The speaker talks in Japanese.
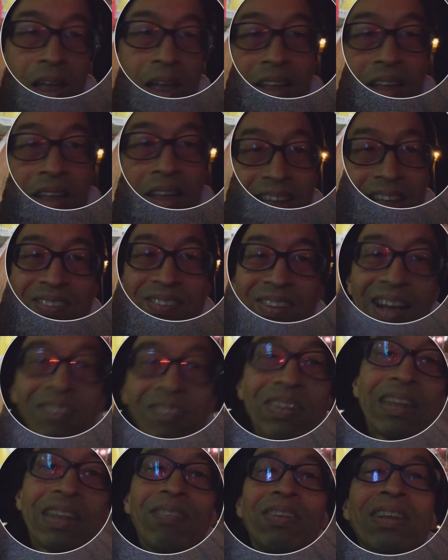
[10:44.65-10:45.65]
ね、その神
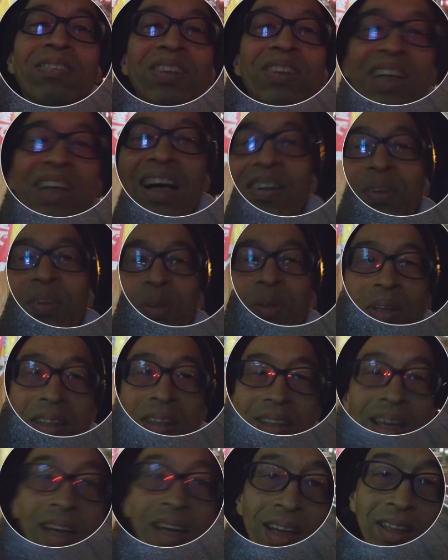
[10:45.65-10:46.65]
様に向かう大人っ
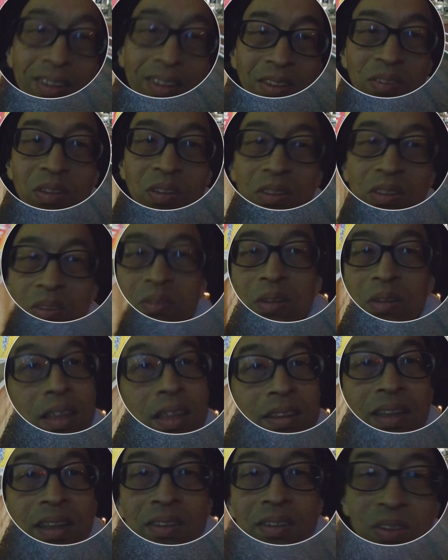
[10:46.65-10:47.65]
ていうのはその現世
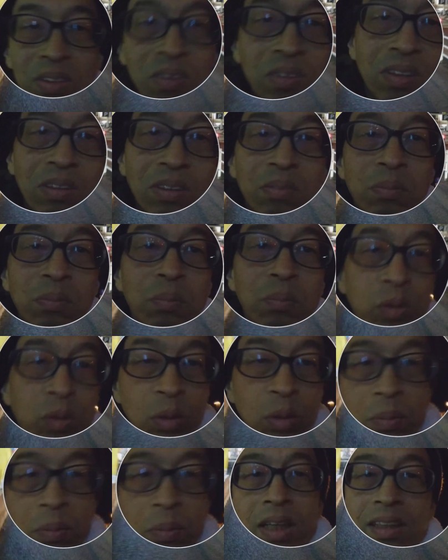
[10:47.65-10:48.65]
の料金を求め
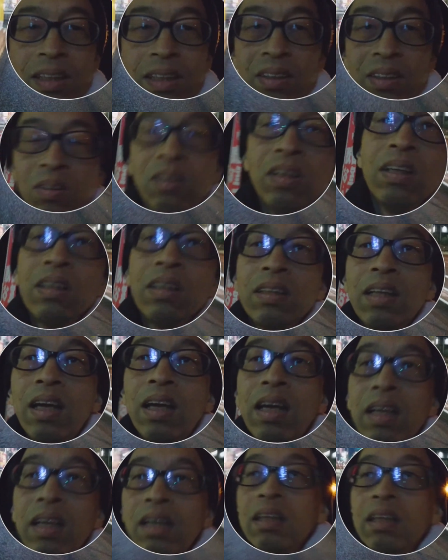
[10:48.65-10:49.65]
ないんだと、ね、
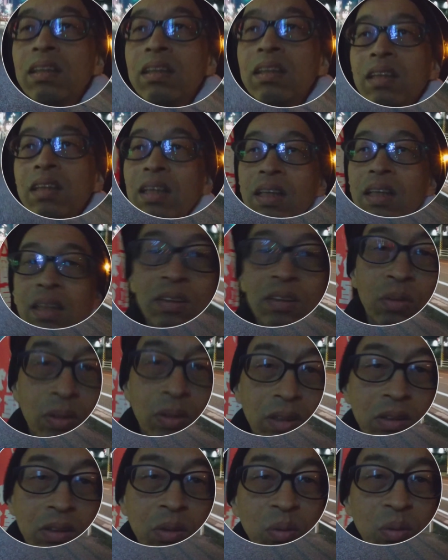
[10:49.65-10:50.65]
でそうやって
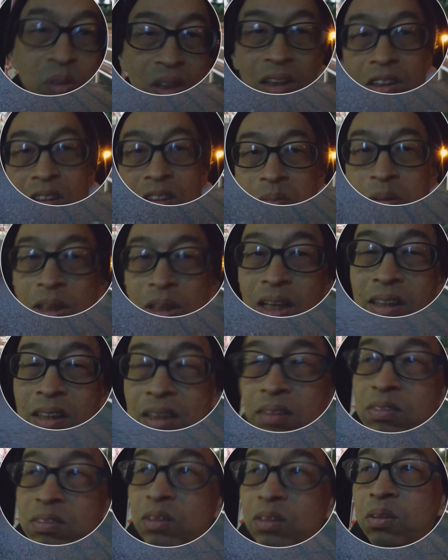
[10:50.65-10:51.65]
ソクラテスみたいに
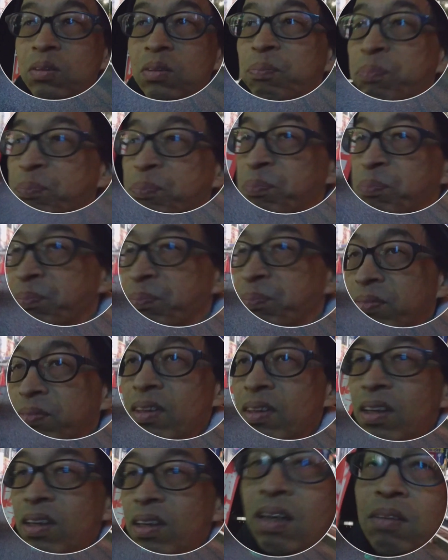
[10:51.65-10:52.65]
その、
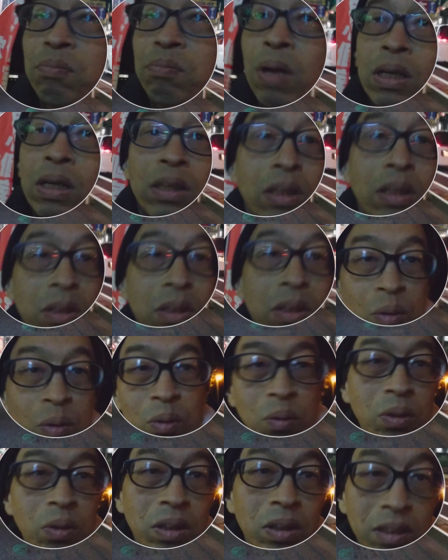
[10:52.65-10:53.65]
まあ、キリスト教
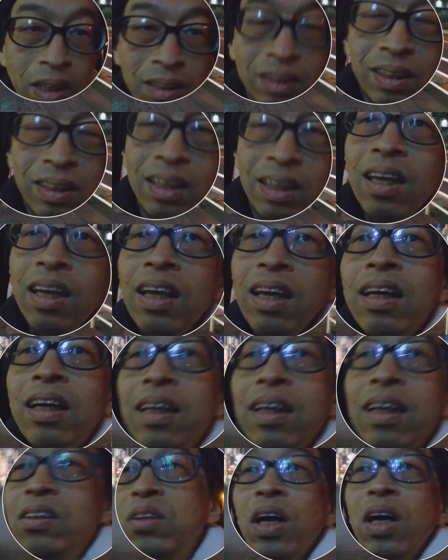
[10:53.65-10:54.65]
以前に
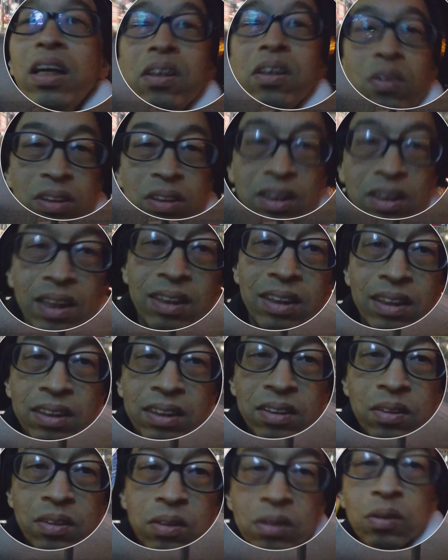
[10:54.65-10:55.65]
ユダヤ教以前に
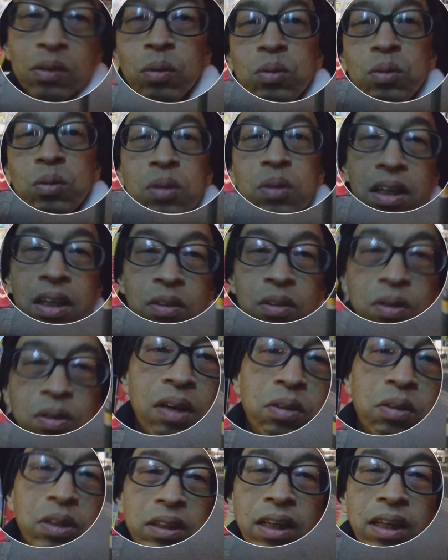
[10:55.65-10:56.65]
毒灰を仰
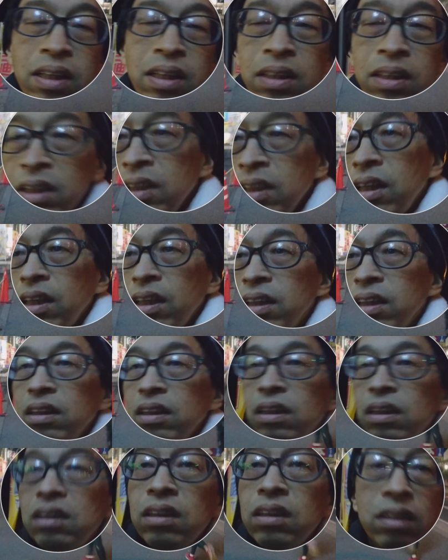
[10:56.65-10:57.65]
いで、えー、
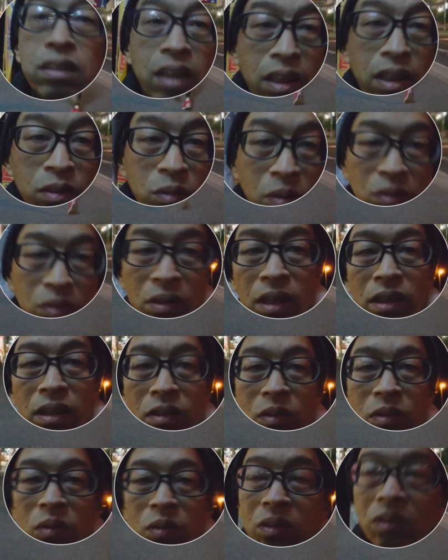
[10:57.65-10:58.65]
死んでいくとね
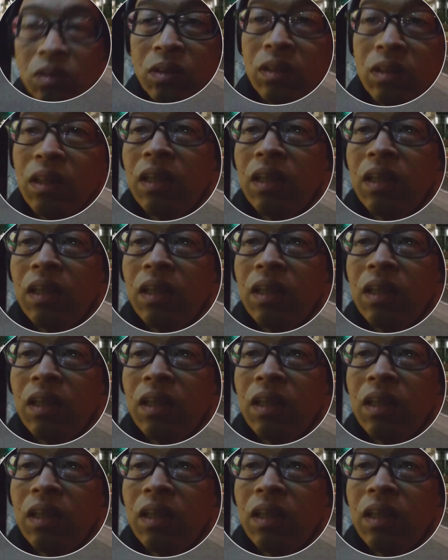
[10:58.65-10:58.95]
そういう